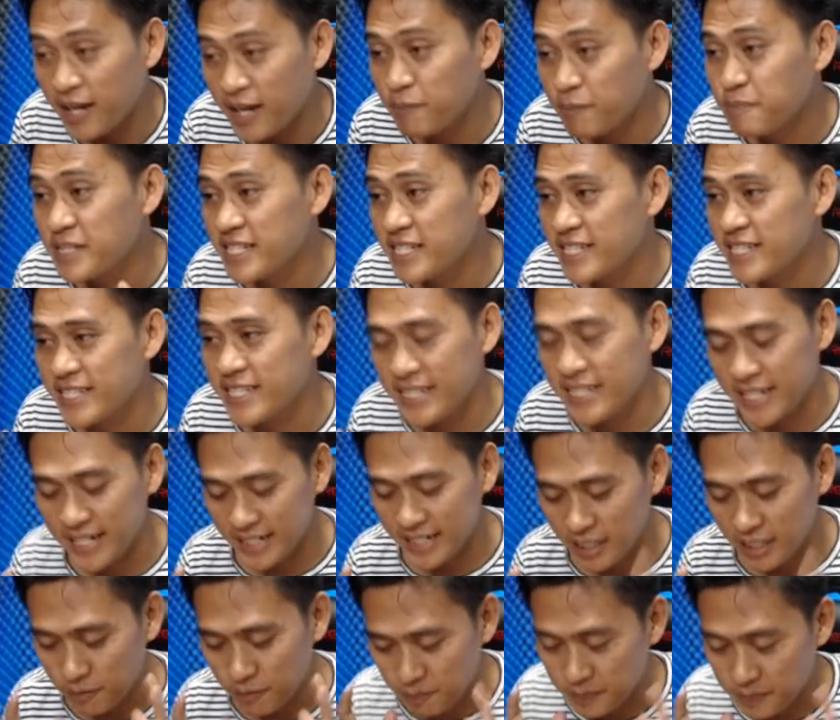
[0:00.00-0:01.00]
bisa
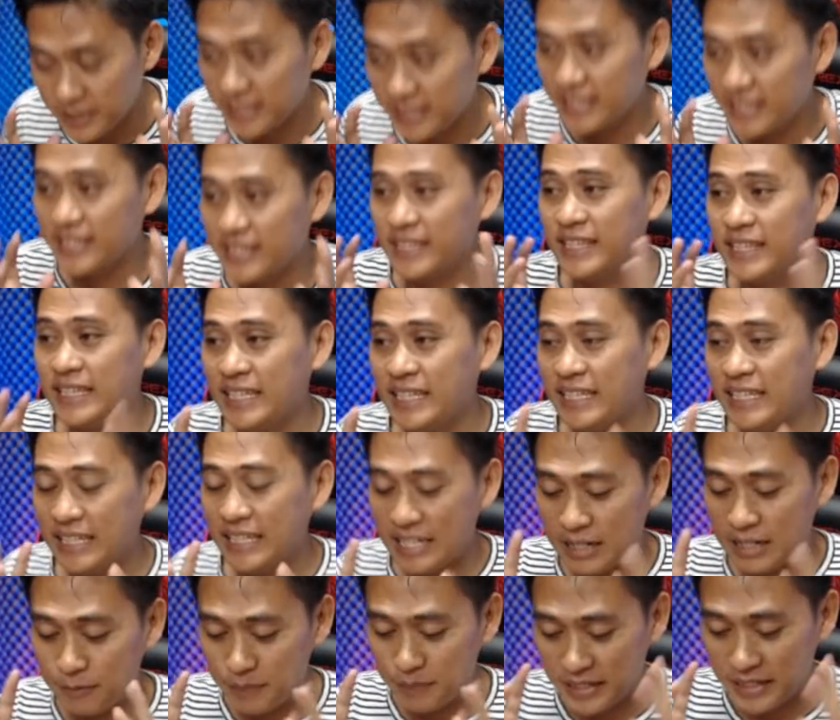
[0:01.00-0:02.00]
dapat
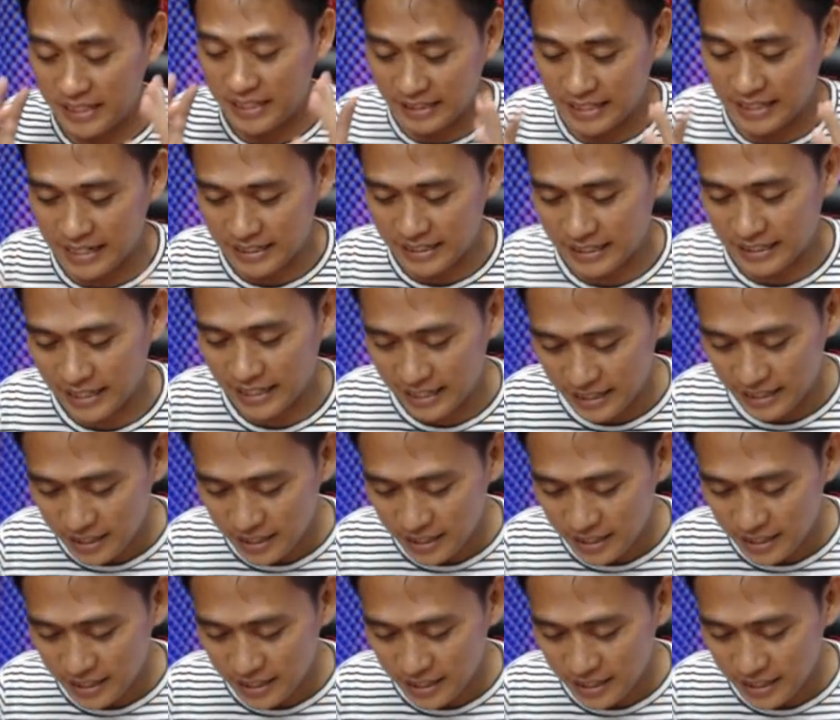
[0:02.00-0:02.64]
tiga bintang ya.